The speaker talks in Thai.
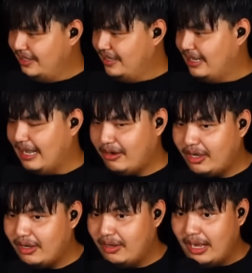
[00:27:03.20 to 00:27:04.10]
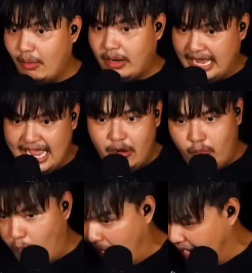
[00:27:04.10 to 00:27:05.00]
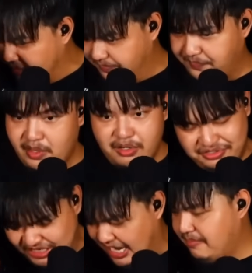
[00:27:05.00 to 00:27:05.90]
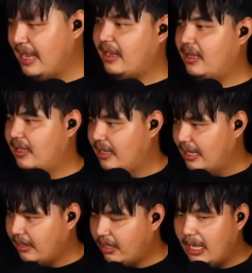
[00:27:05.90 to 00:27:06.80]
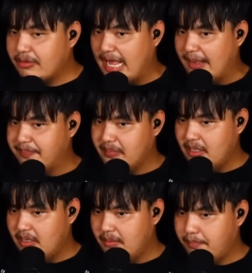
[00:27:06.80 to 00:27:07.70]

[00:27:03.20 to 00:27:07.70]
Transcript: ง แล้วก็เอาข้าววางใหญ่มาก แล้วก็เอาน้ำ